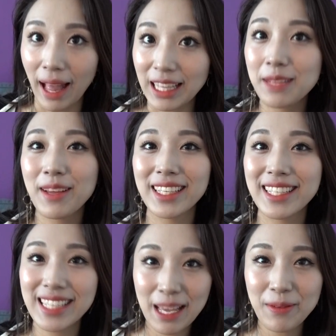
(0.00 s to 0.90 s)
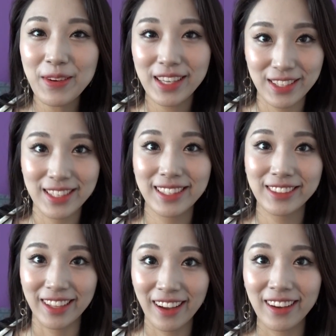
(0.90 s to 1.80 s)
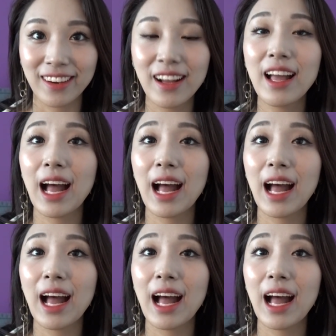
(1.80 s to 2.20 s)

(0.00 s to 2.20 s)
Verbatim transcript: 많이 참여해 주시고요.